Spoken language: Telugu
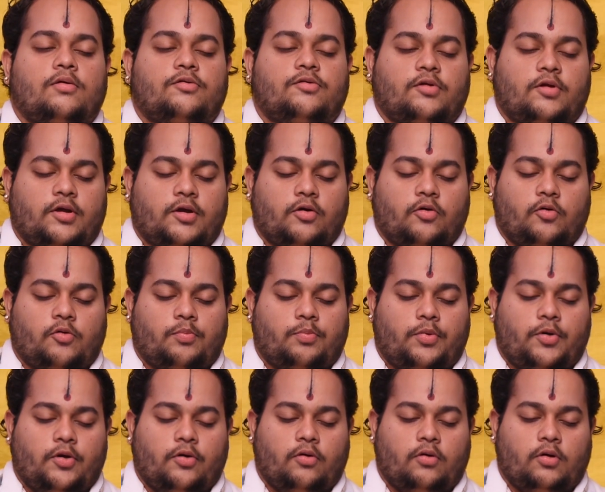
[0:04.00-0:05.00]
శ్రీ
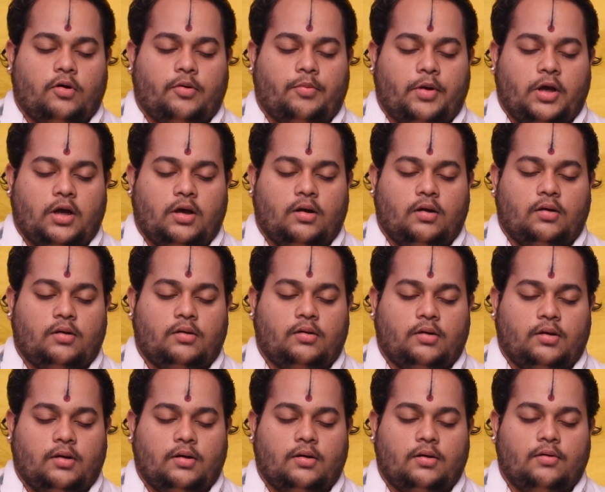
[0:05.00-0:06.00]
గురుభ్యో నమ
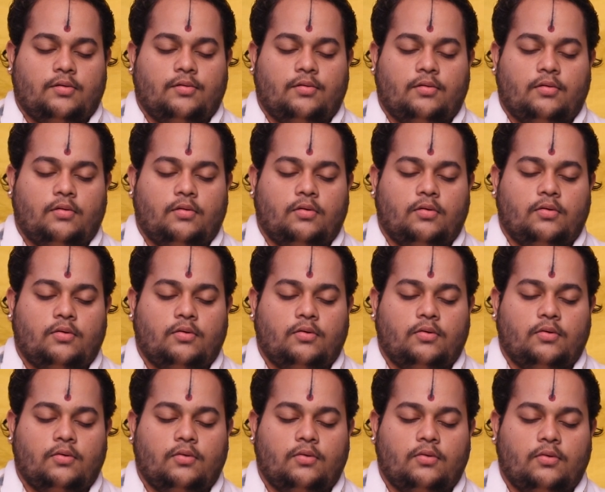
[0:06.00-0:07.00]
హరి
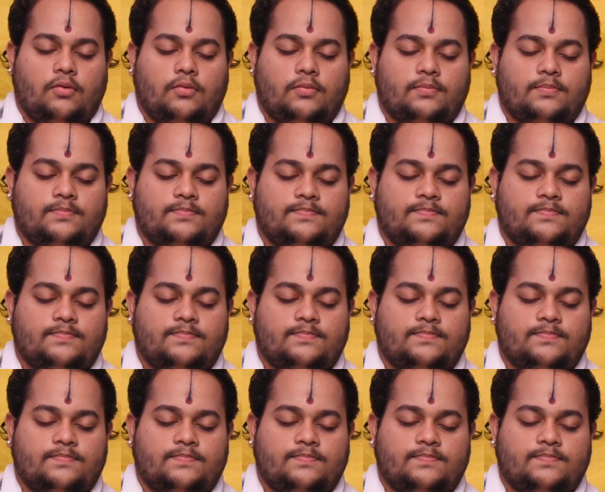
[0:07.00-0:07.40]
ఓం